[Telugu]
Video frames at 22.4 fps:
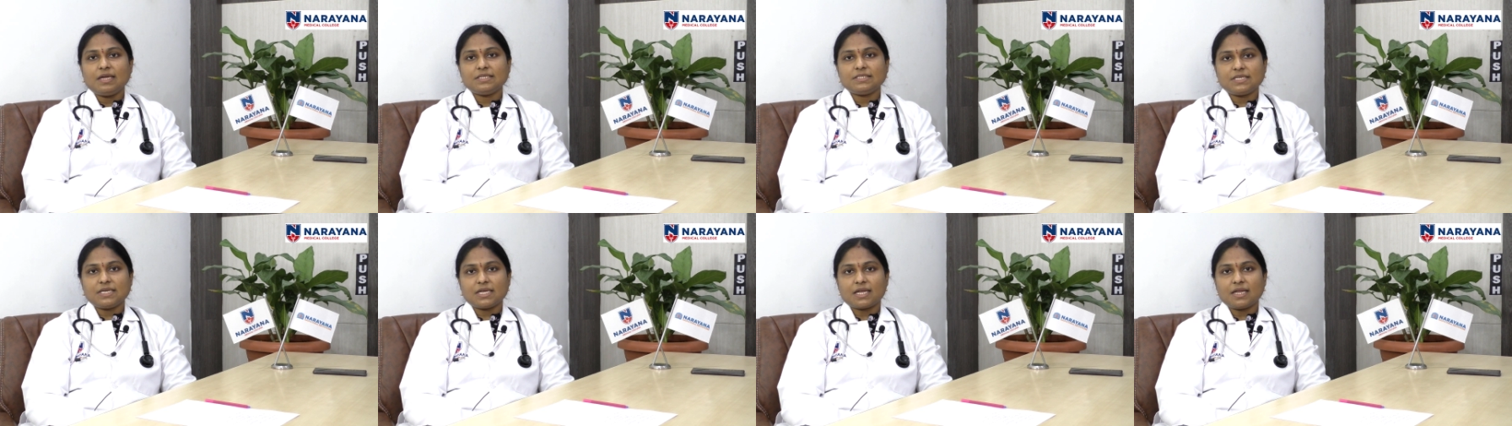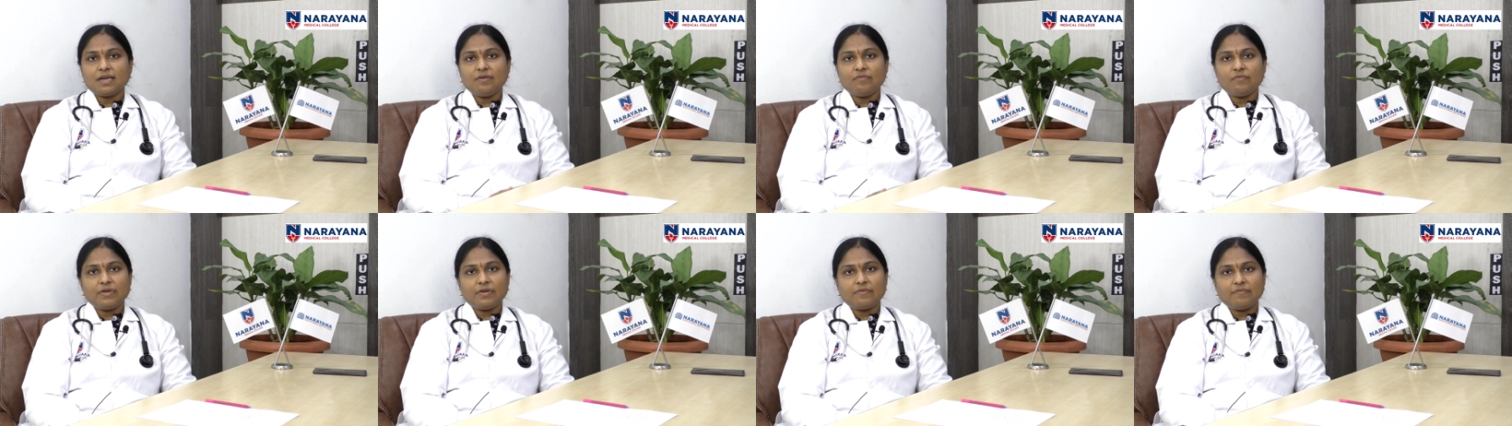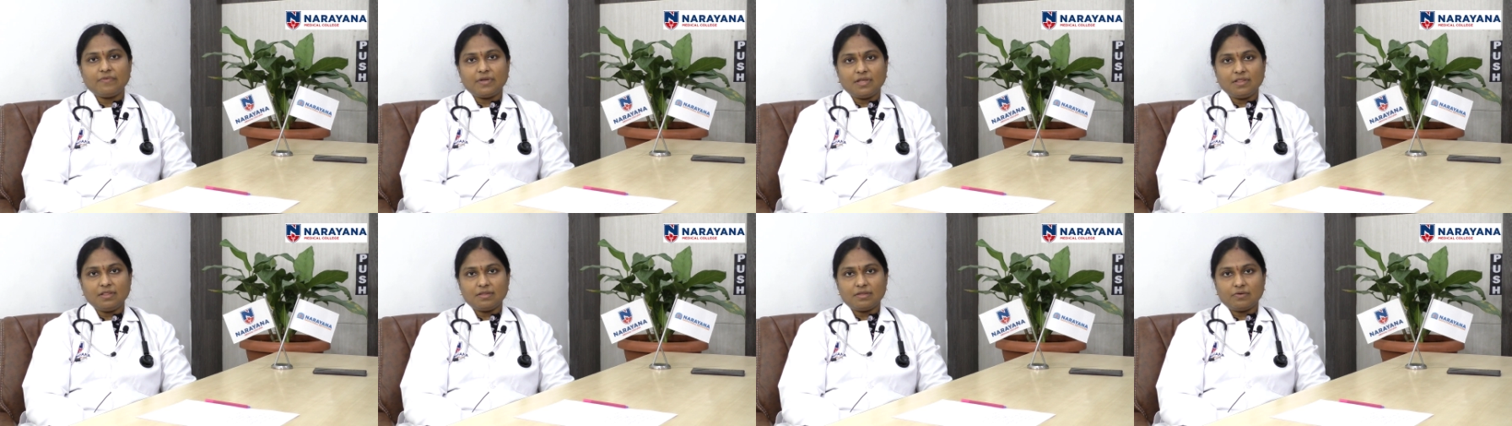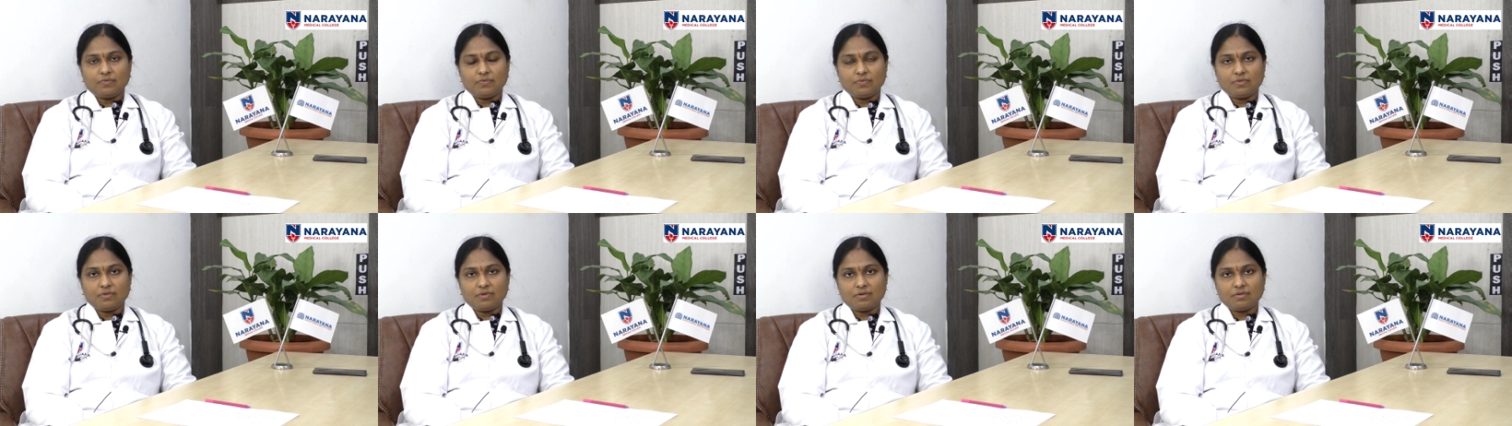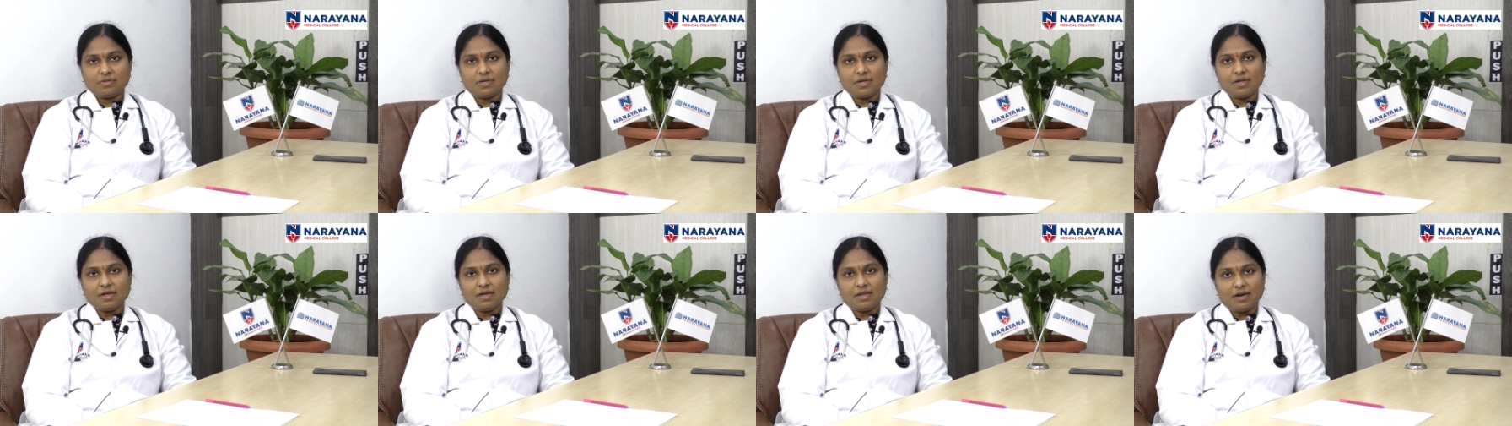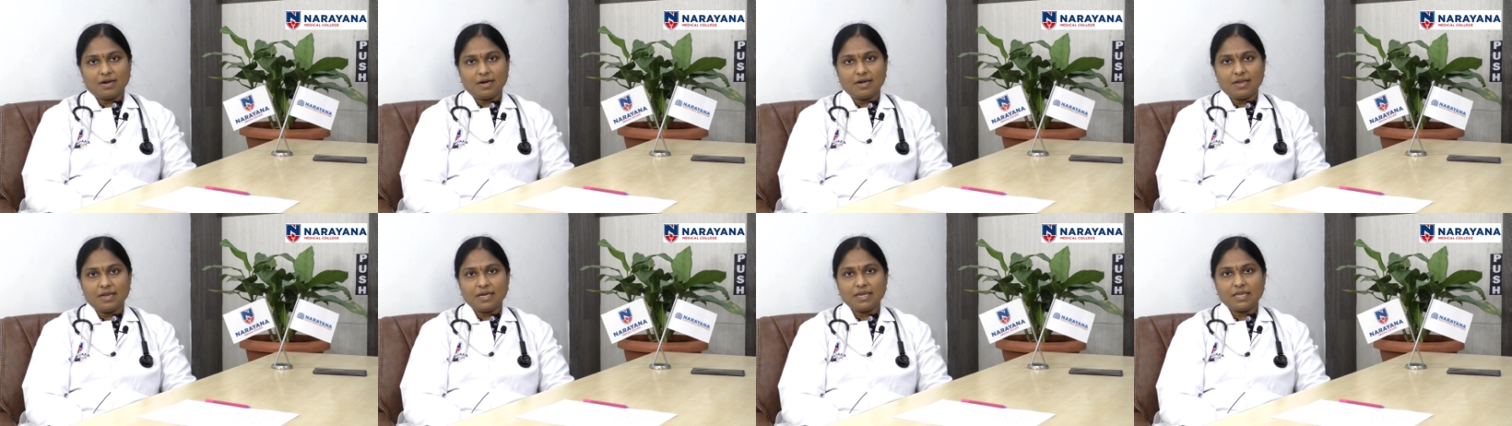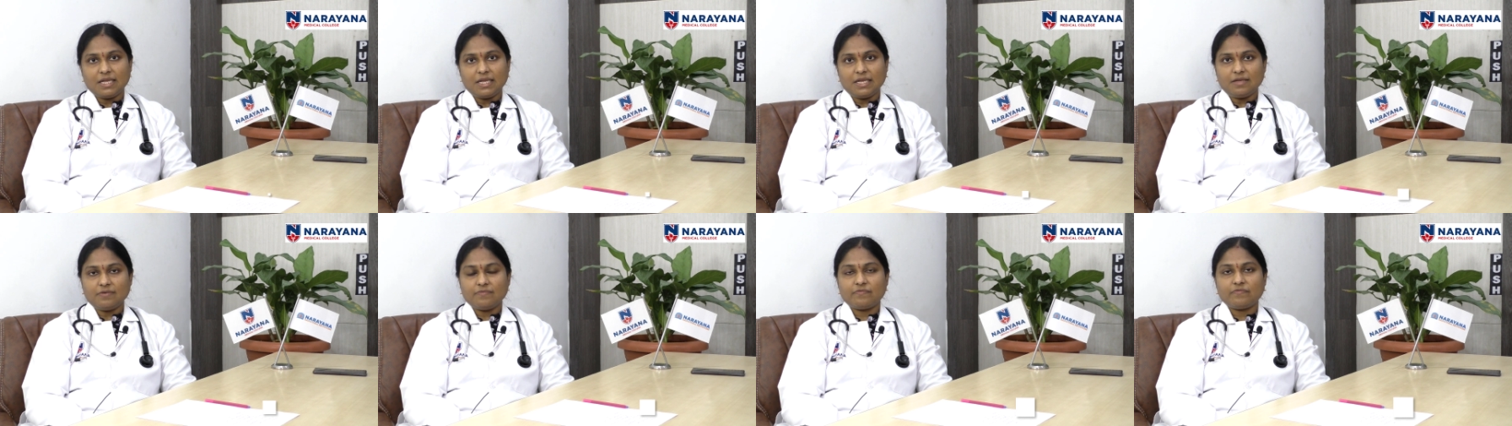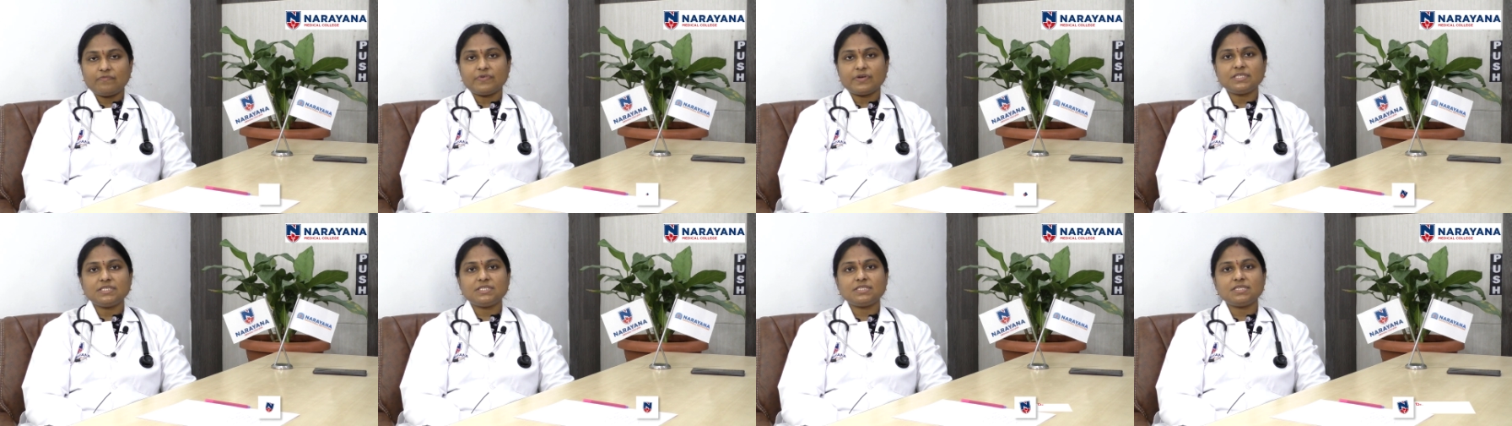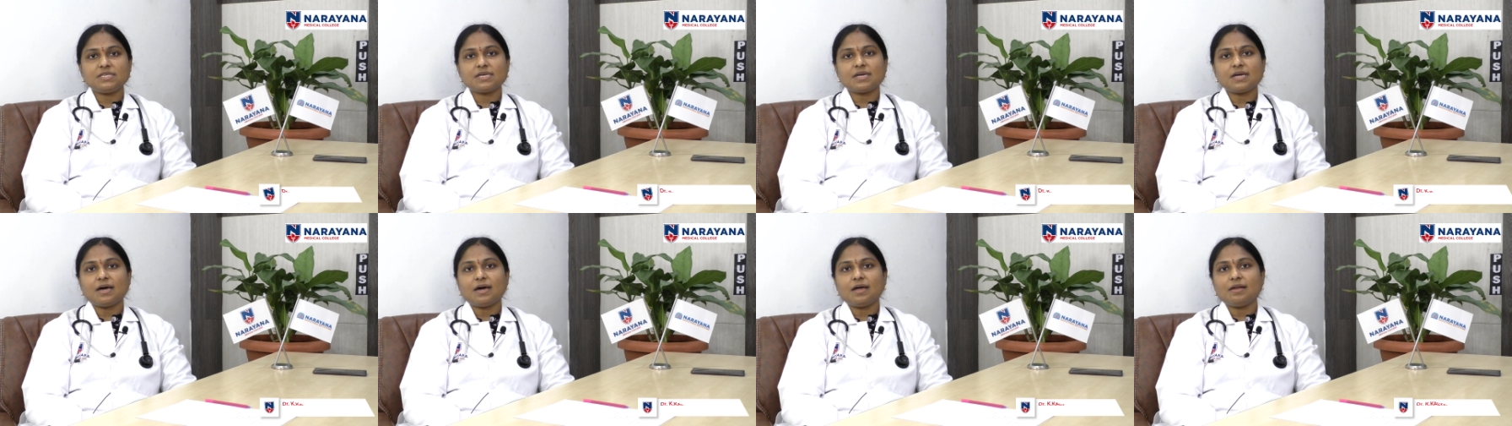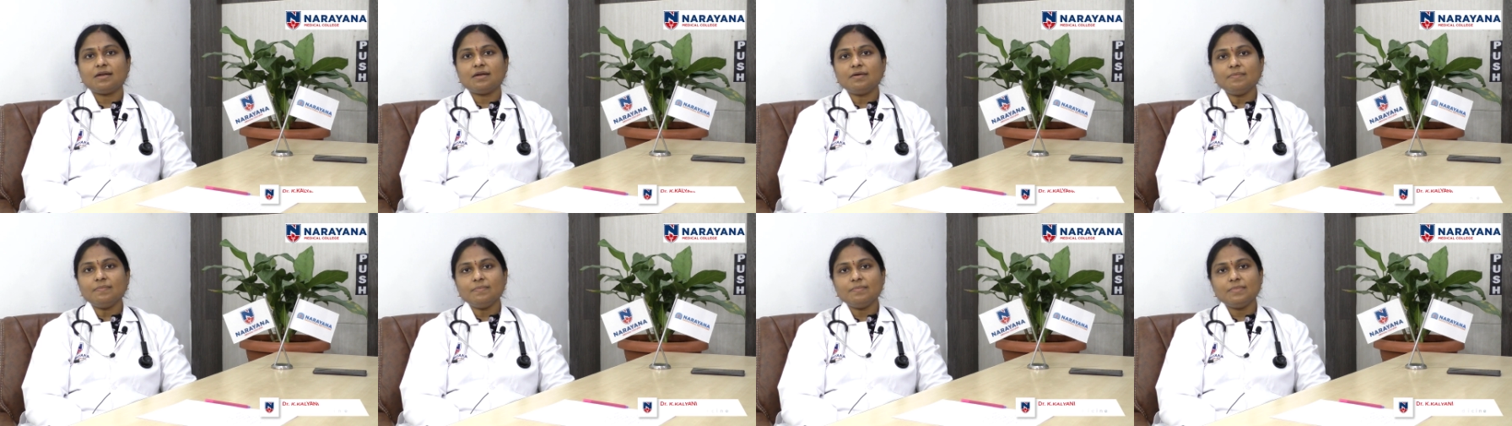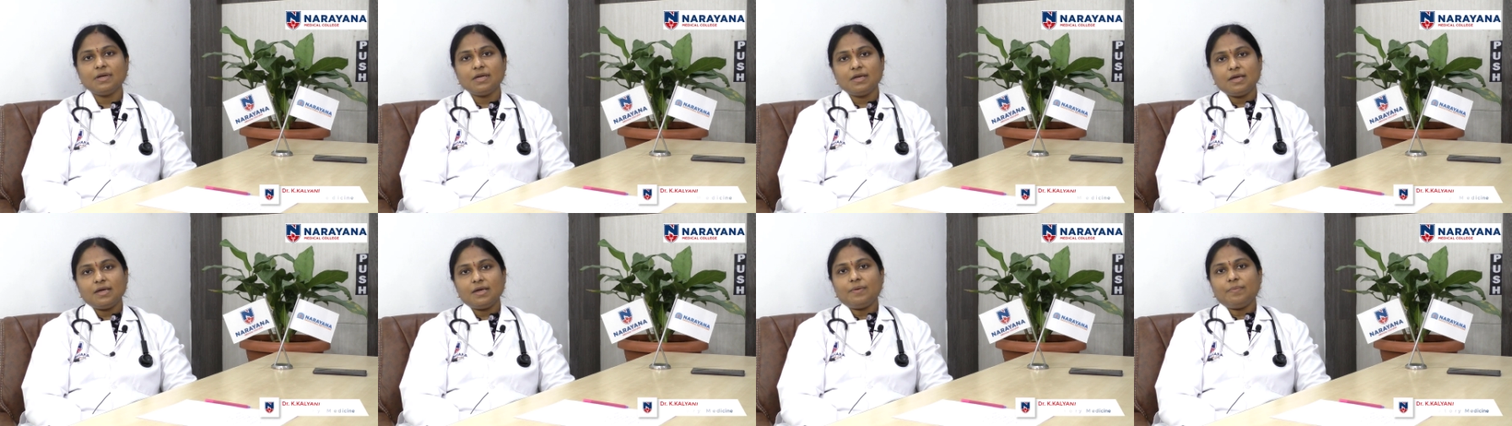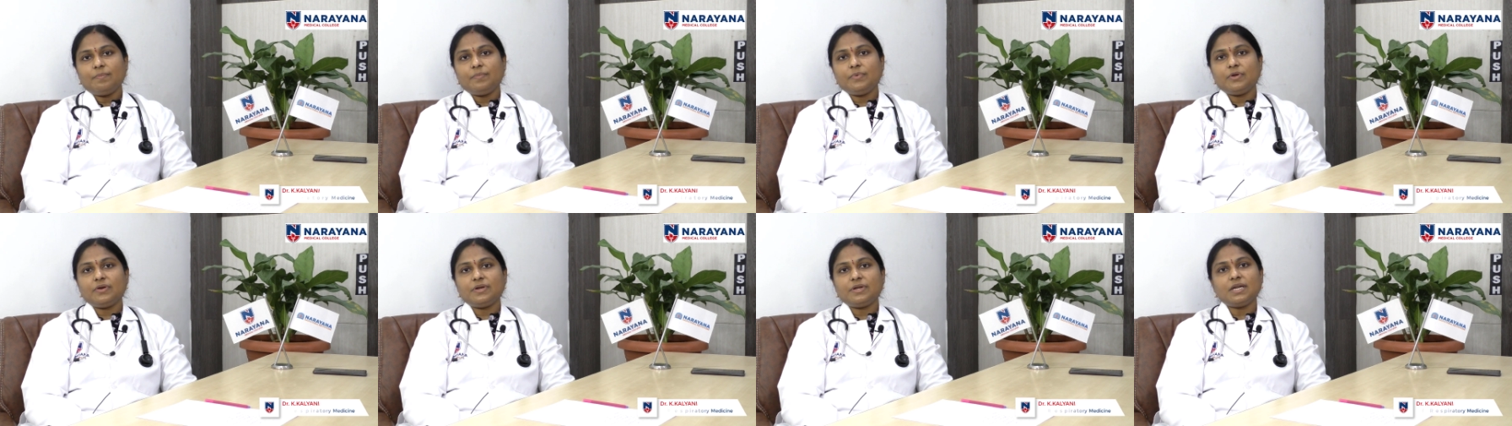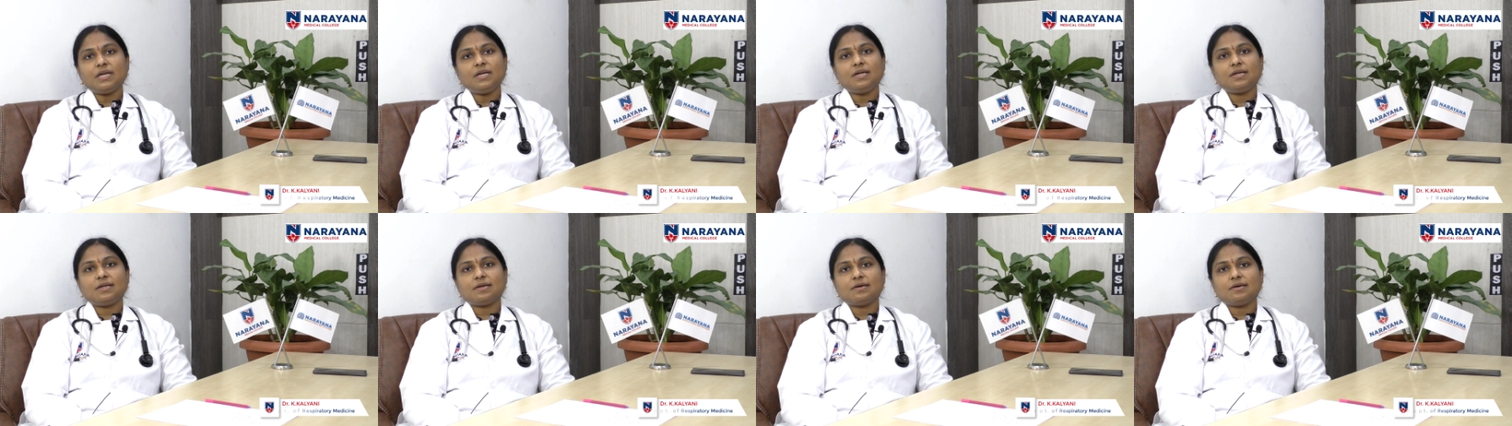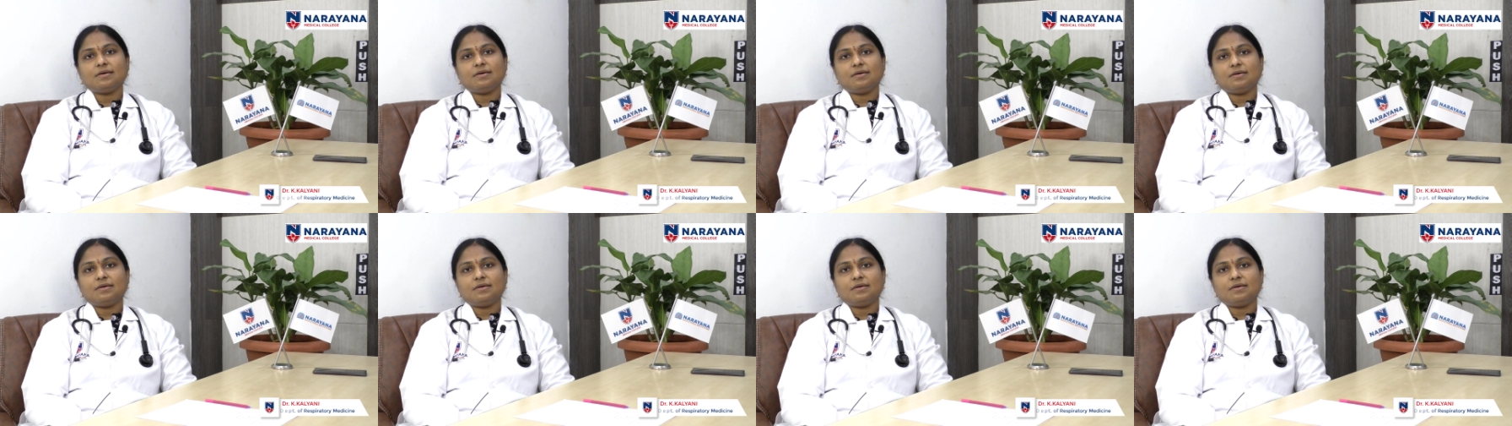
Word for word: ఈ సెకండ్ వేవ్ ఇంత ఉధృతంగా రావడానికి ఫస్ట్ కారణం మ్యూటెంట్